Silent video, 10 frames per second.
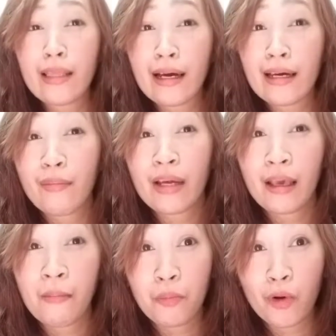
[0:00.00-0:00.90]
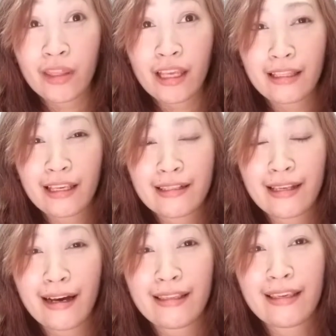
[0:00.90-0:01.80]
kung hindi ka naman
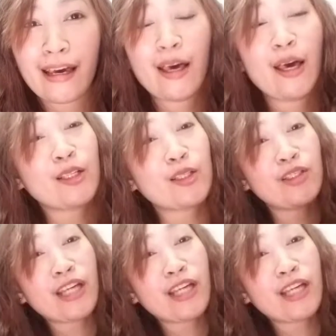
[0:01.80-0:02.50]
importante sa kanya.